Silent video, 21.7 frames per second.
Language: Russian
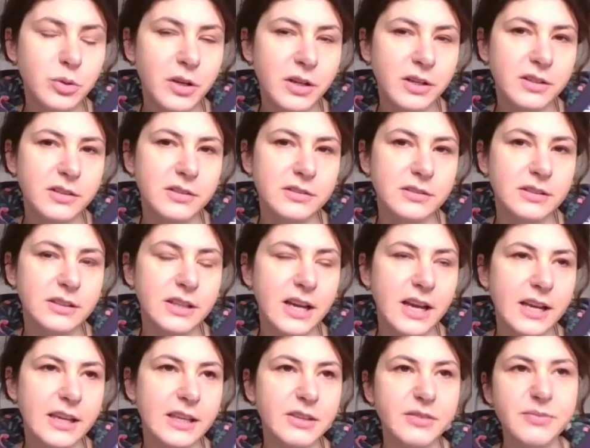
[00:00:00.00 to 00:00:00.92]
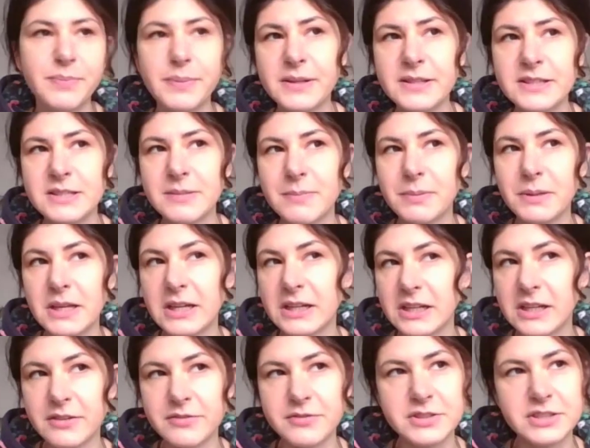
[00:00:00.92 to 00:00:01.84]
турок, да, и, в принципе,
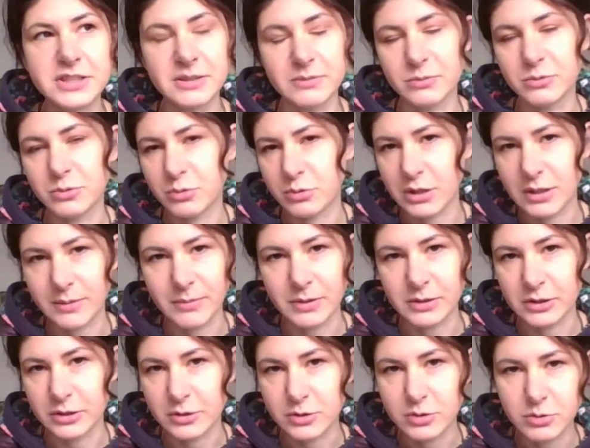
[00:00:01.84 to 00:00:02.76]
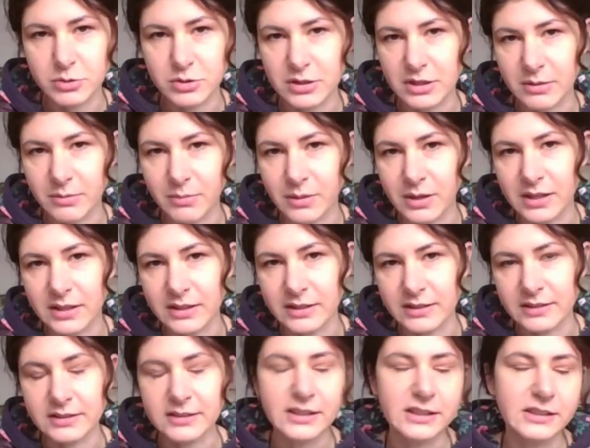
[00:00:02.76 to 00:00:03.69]
я ко всем туркам отношусь
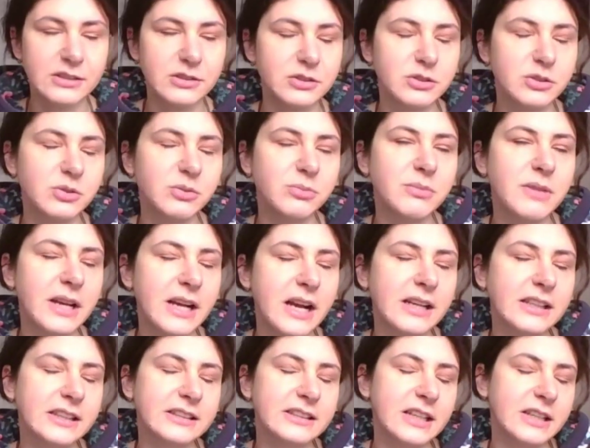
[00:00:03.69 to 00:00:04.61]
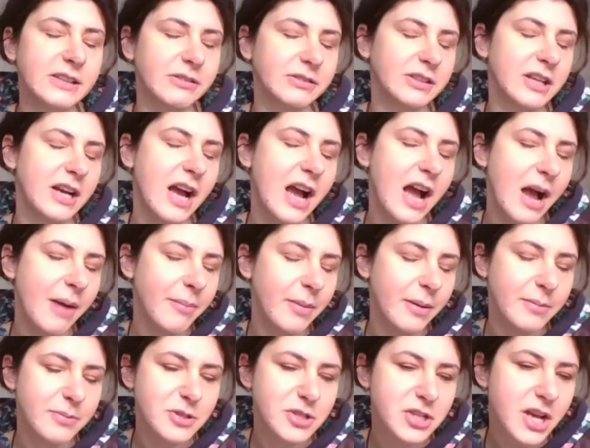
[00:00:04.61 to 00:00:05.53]
нормально, да, то есть, ну, у меня как-то так вот
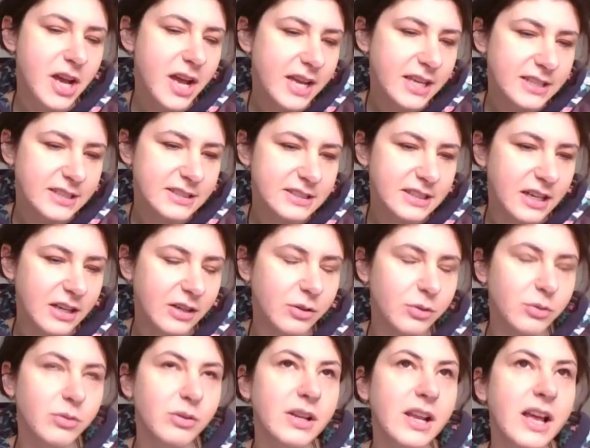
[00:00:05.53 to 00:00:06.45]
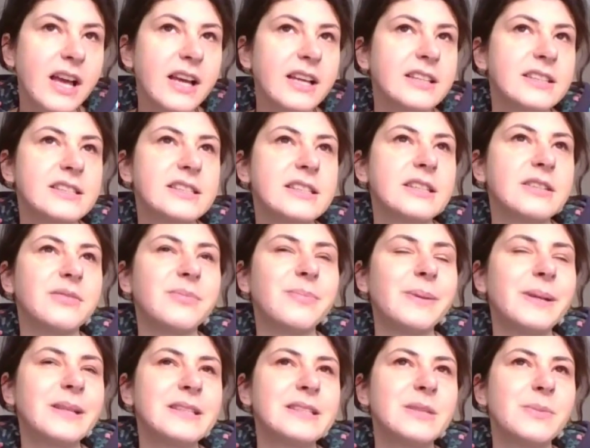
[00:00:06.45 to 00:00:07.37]
обобщается, округляется, и,
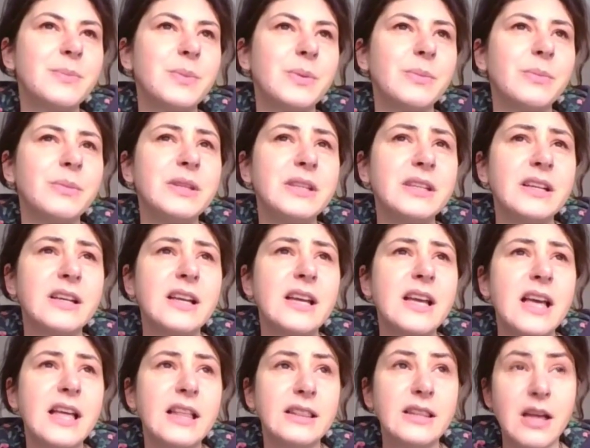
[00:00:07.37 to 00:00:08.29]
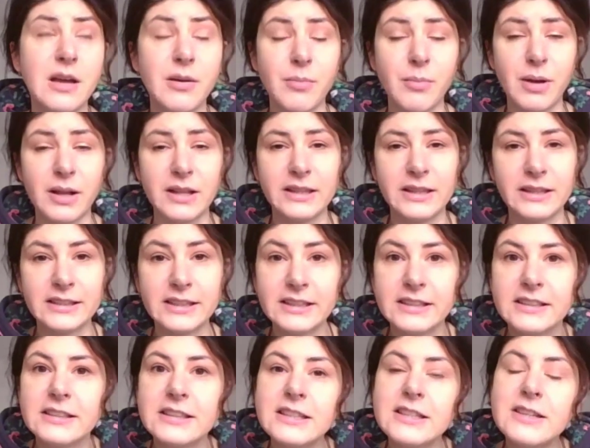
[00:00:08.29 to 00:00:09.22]
в принципе, мне нормально,
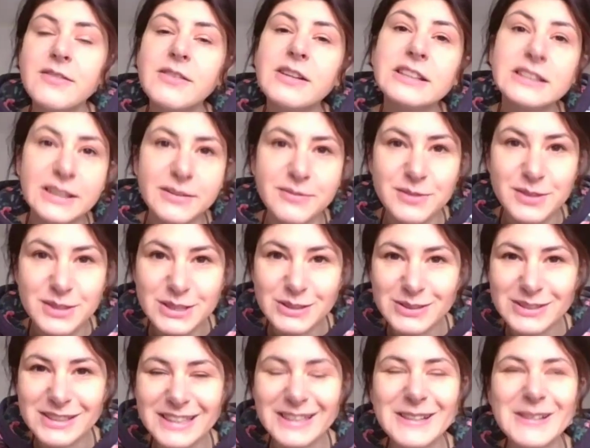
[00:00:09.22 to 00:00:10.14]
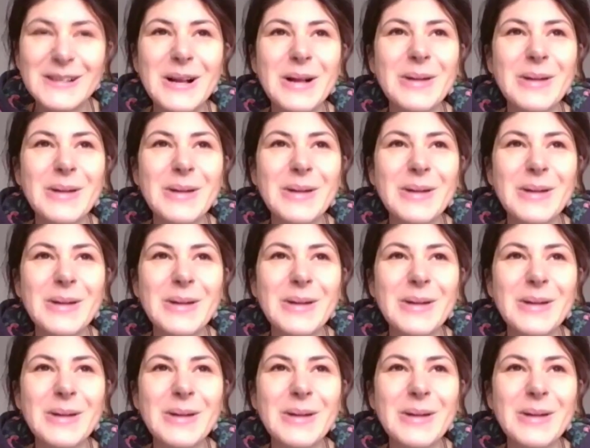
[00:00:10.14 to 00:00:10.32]
так, не в этом суть,